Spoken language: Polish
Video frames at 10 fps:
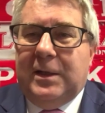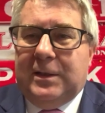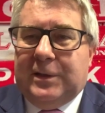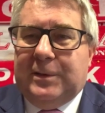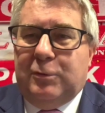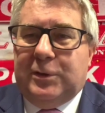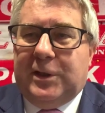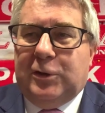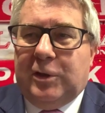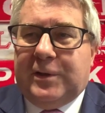tak żeby było
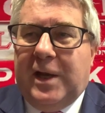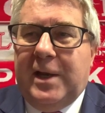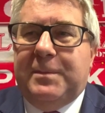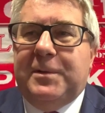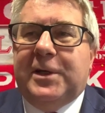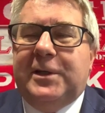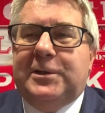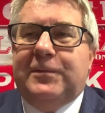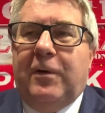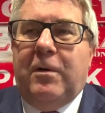takie totalne
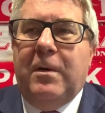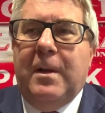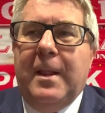bezpieczeństwo.